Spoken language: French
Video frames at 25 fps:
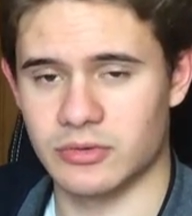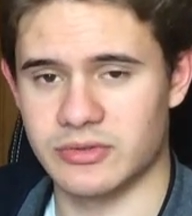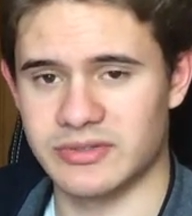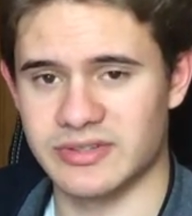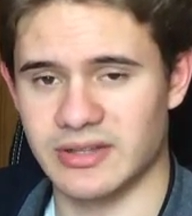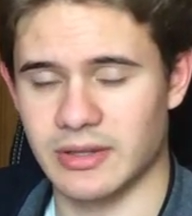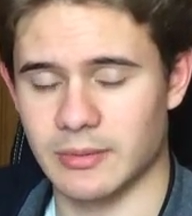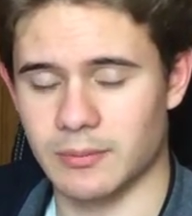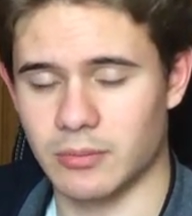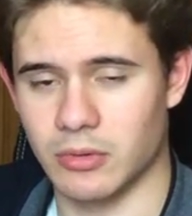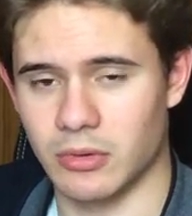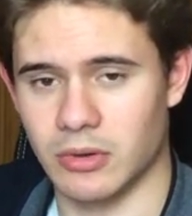
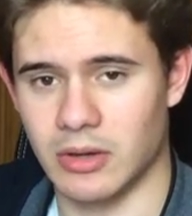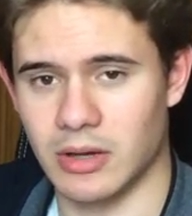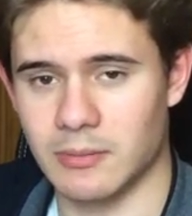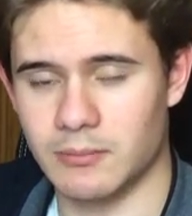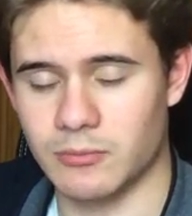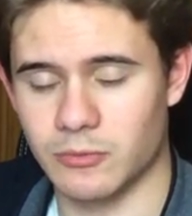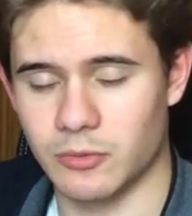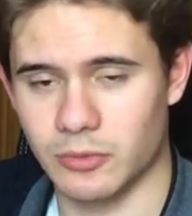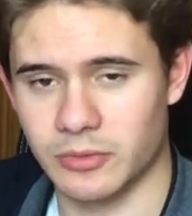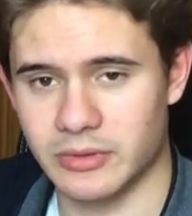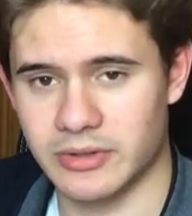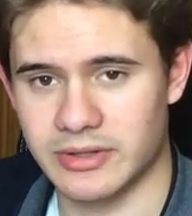c'est un
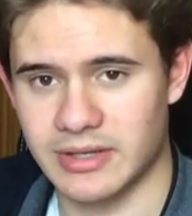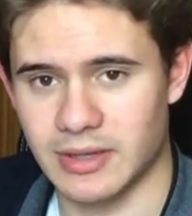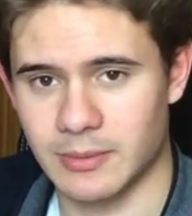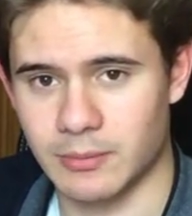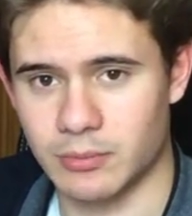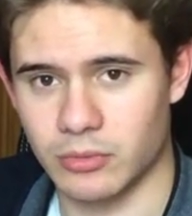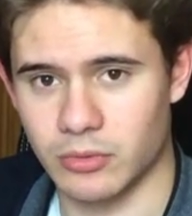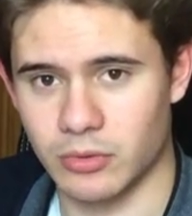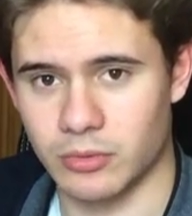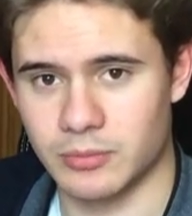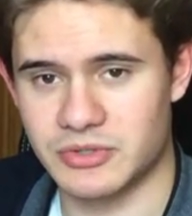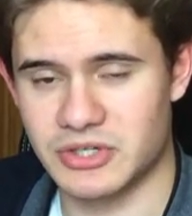programme qui
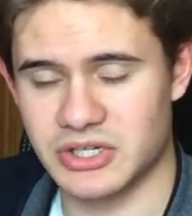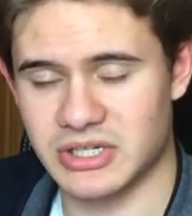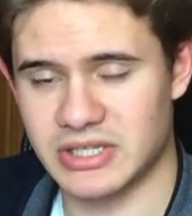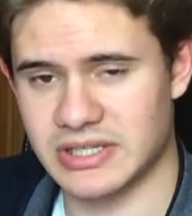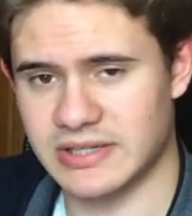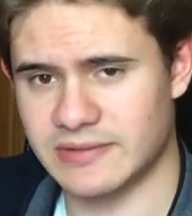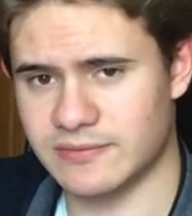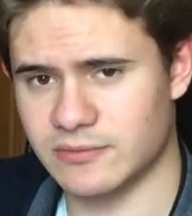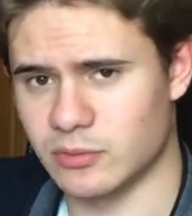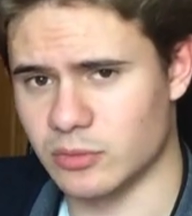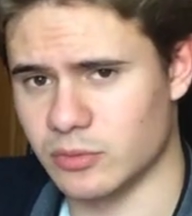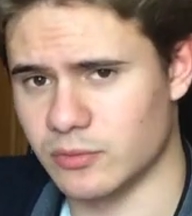a pour
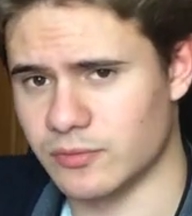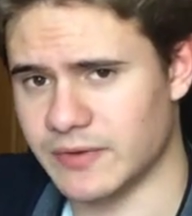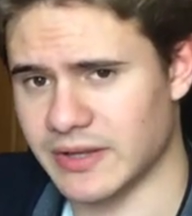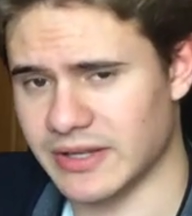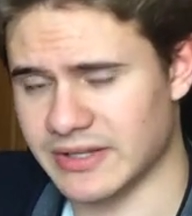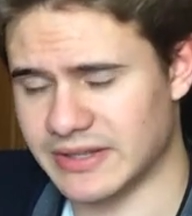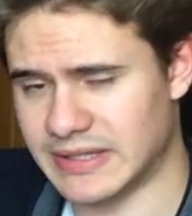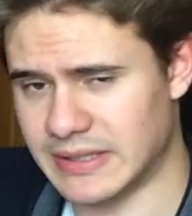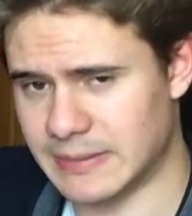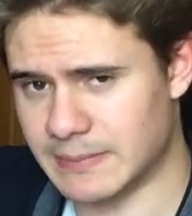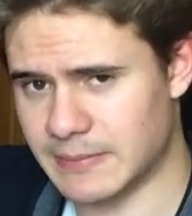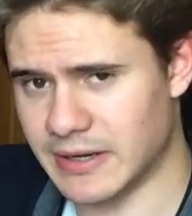objectif de vous
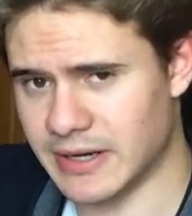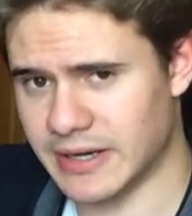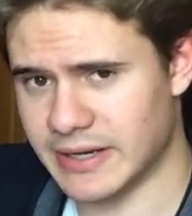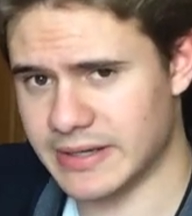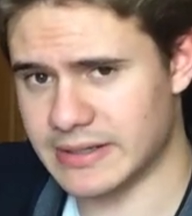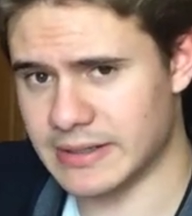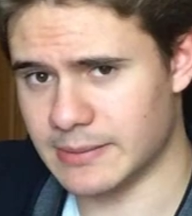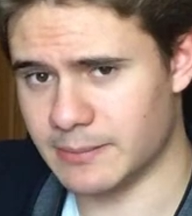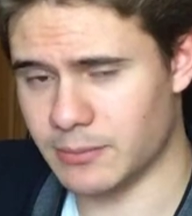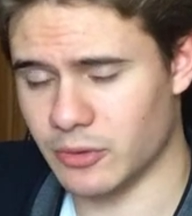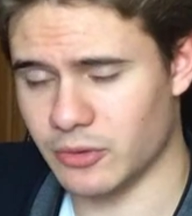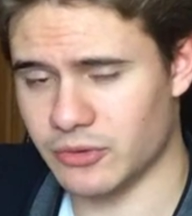faire
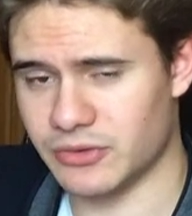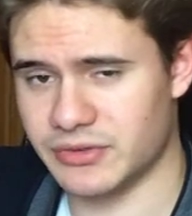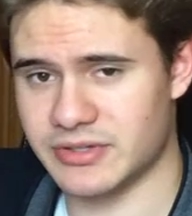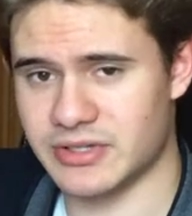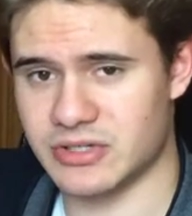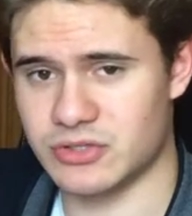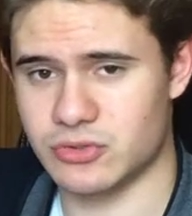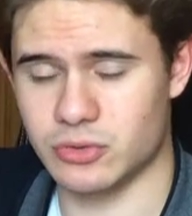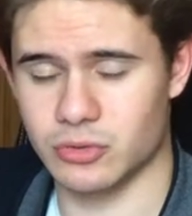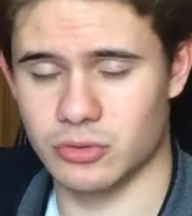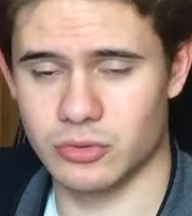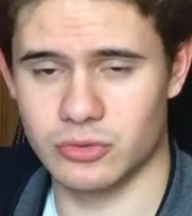démarrer
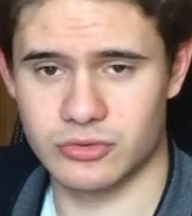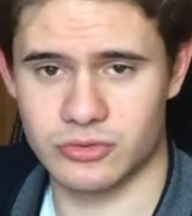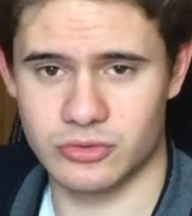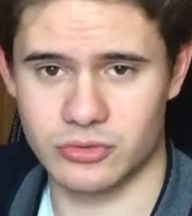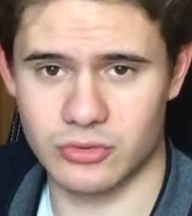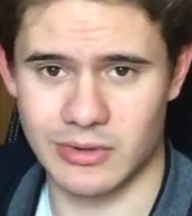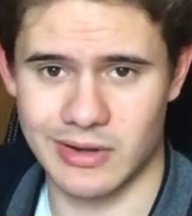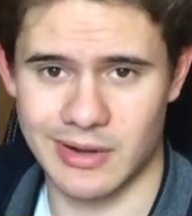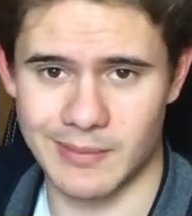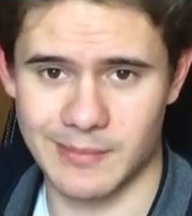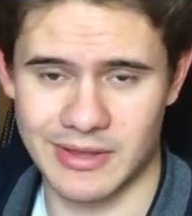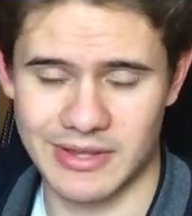l'apprentissage du
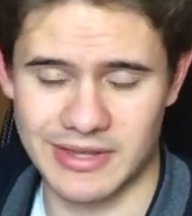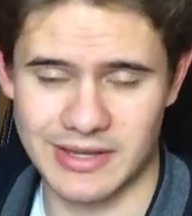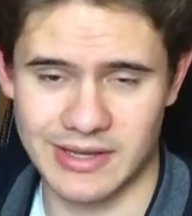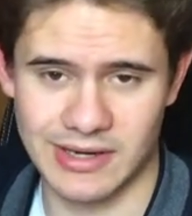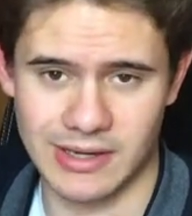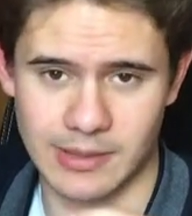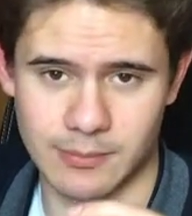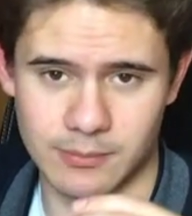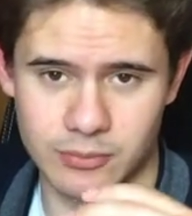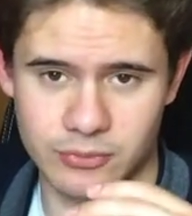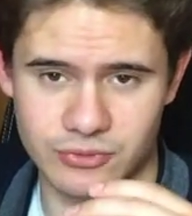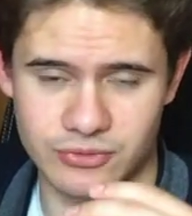russe de la
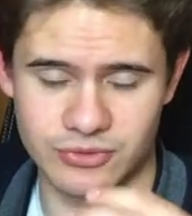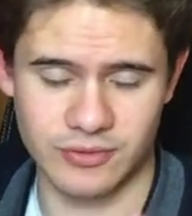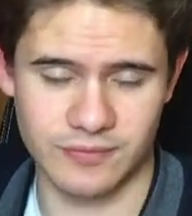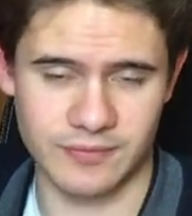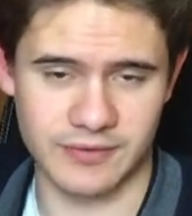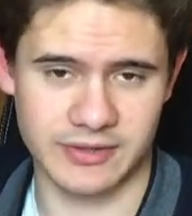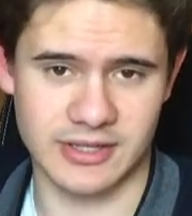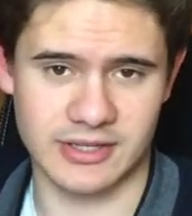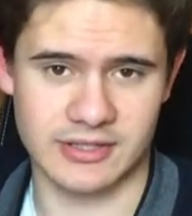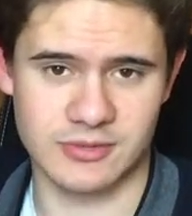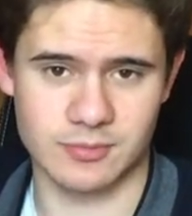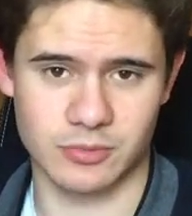manière la plus
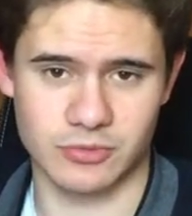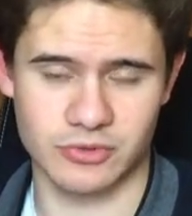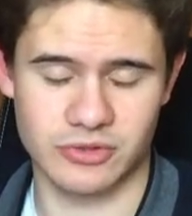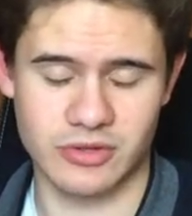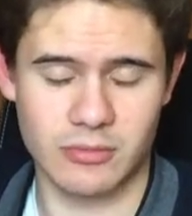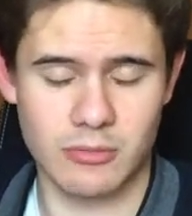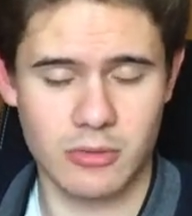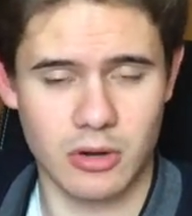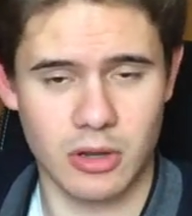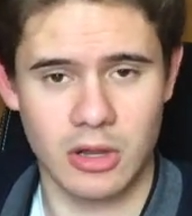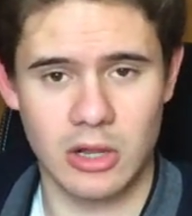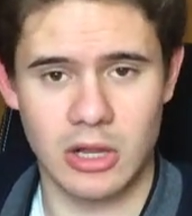efficace
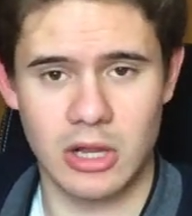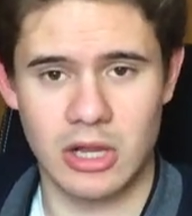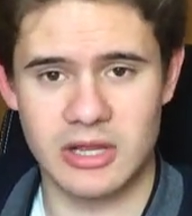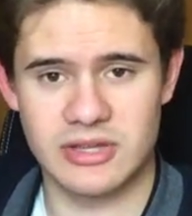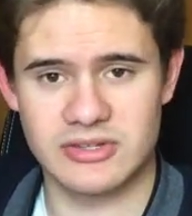possible.